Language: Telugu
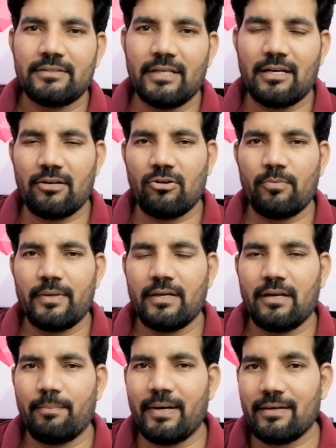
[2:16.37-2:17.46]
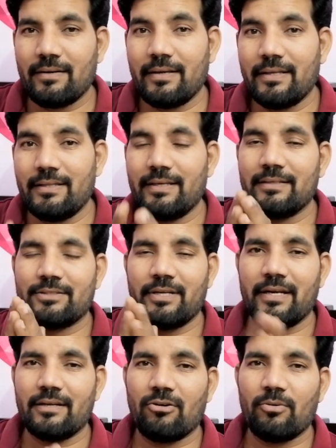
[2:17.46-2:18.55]
సెంట్రల్ గవర్నమెంట్ అయినా బట్ ఇది
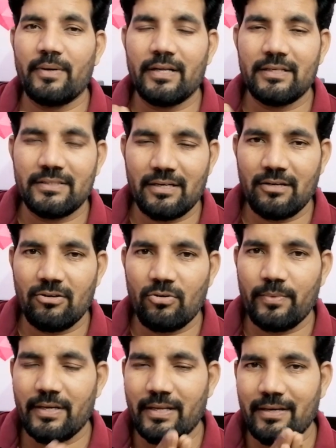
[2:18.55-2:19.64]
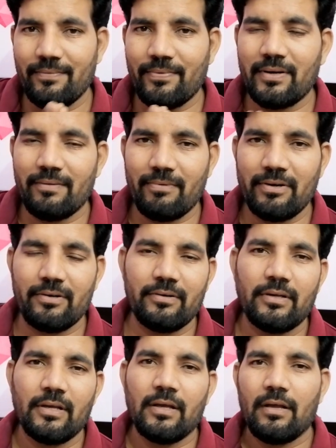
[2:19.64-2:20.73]
స్టేట్ గవర్నమెంట్కి సెంట్రల్ గవర్నమెంట్కి డిఫరెంట్ డిఫరెంట్
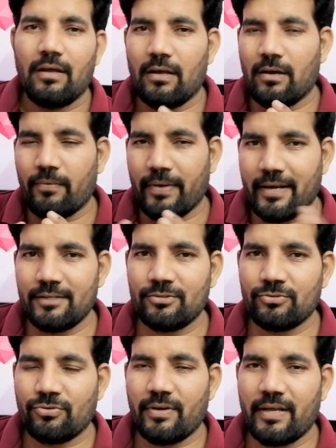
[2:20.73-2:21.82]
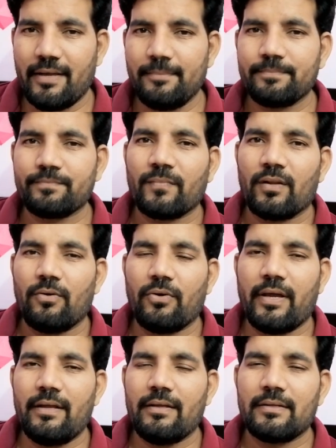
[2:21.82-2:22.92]
వేరియేషన్స్ ఉంటాయి ఓకే